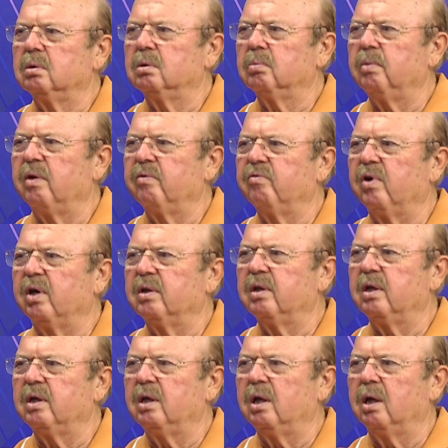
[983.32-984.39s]

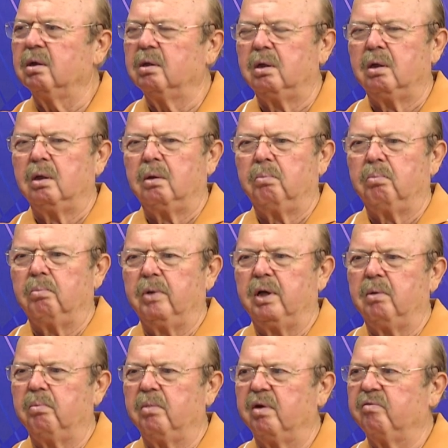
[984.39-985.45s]
menfaatleriyle
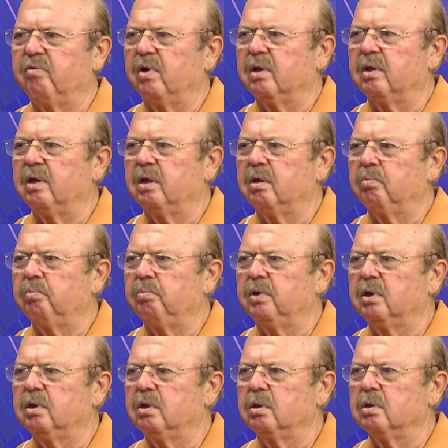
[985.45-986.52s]
benim menfaatlerim
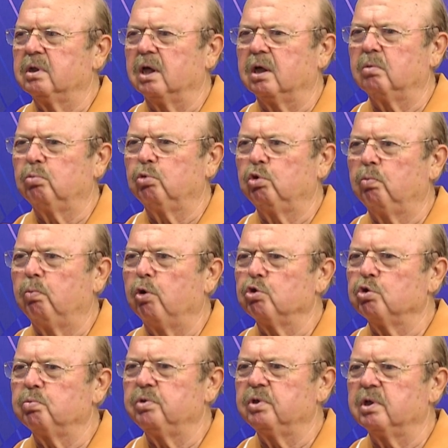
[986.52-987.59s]
birdir. Sakın bunu
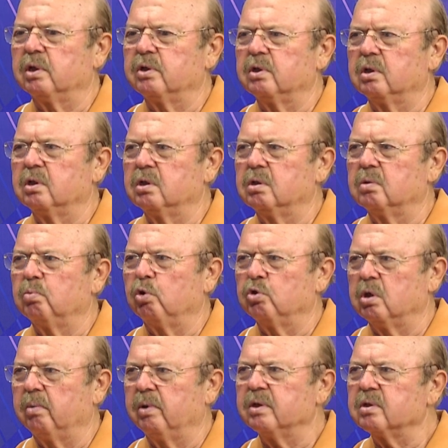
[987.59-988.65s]
bozmayacaksınız,
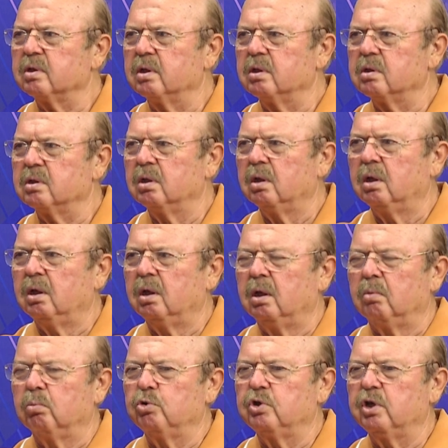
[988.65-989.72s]
bozamazsınız.
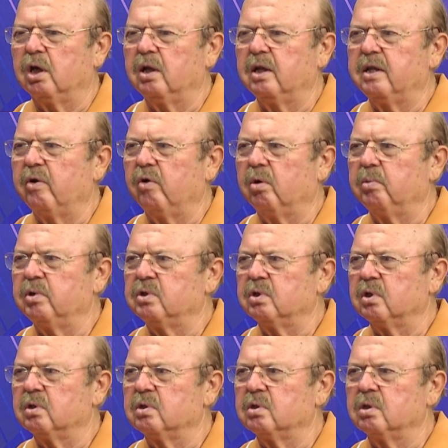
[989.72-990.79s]
Bu şekilde devam edeceksiniz
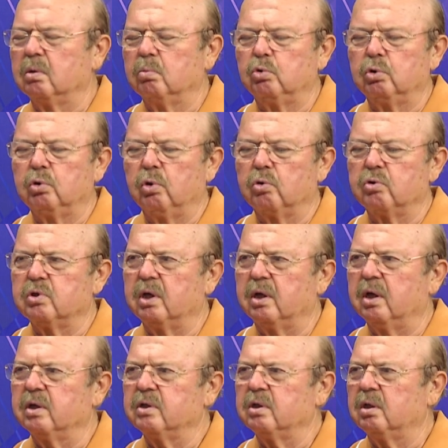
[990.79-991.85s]
edeceksinizdir. Bunun
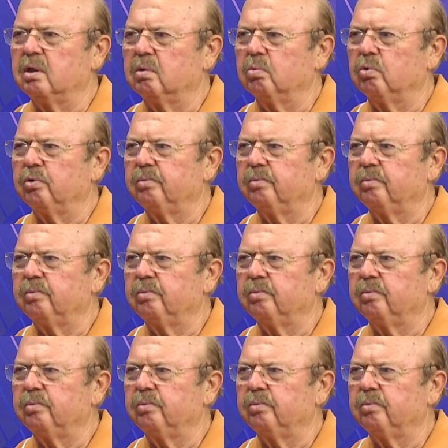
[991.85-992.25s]
göstergesidir bu.